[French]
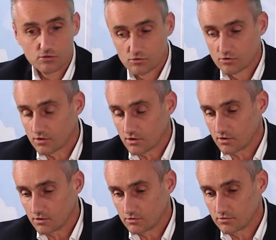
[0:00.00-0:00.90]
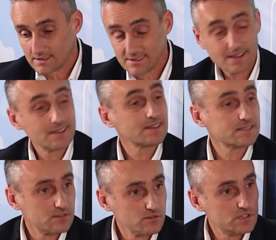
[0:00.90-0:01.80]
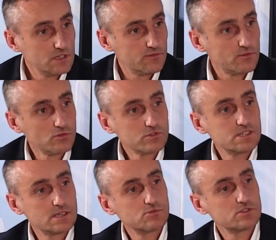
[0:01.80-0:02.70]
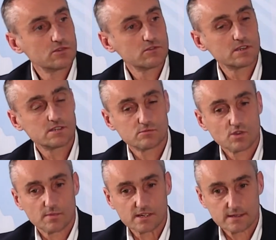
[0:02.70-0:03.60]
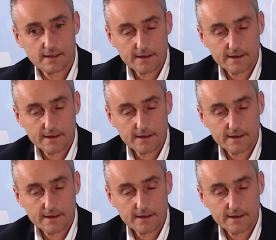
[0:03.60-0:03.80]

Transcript: euh, d'être très très attentif aux systèmes de sécurité qui sont mis en place.